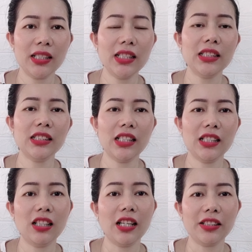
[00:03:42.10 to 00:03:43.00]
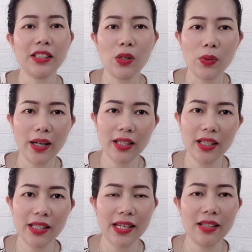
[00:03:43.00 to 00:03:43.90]
kiên trì thực hiện điều đặn
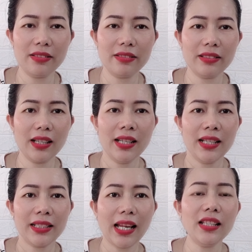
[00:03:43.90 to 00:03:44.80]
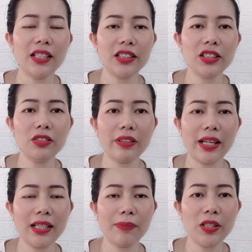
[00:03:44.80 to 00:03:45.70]
thì sẽ được cải thiện sức
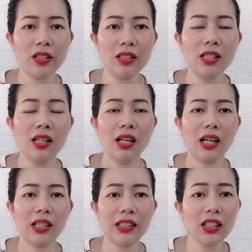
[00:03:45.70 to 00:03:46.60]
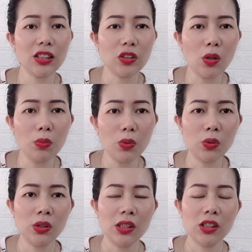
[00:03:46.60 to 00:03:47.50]
khỏe nam giới rất là tốt
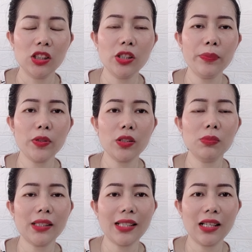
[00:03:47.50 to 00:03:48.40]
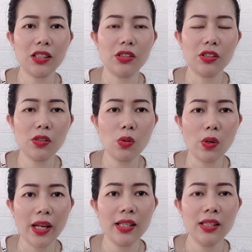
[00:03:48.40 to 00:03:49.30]
luôn, giúp cho chúng ta tăng cường sức
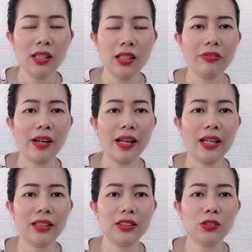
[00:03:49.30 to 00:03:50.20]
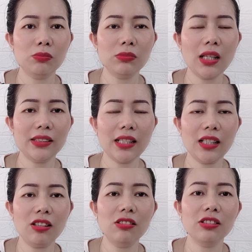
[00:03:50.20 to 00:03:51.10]
khỏe và chúng ta
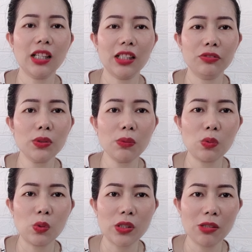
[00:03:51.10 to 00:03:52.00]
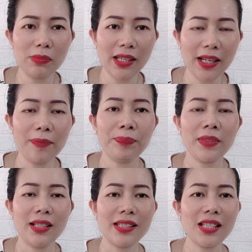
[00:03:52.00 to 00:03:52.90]
sẽ có được hạnh phúc trong cuộc sống nha.
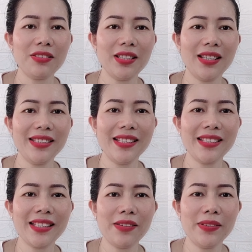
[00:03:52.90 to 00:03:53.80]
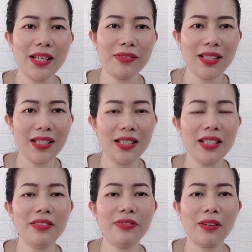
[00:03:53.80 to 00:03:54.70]
À, sau khi Thủy chia sẻ video này, Thủy
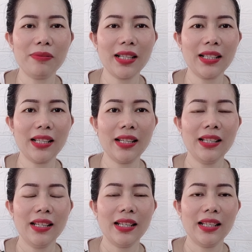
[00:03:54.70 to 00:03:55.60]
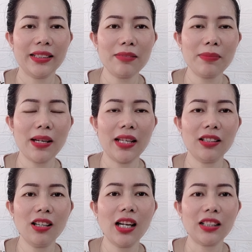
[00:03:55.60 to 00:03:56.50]
hy vọng rằng là à, các bạn
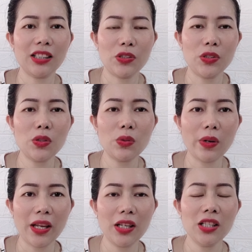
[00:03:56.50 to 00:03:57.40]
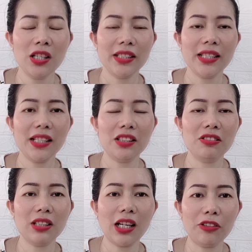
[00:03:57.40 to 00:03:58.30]
có thật là nhiều sức khỏe, gia đình
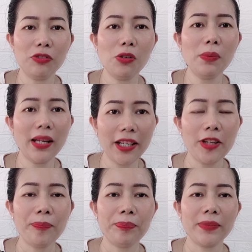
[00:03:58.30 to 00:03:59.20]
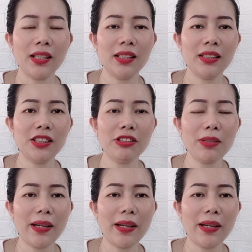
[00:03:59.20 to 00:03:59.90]
được hạnh phúc ha. À, nếu các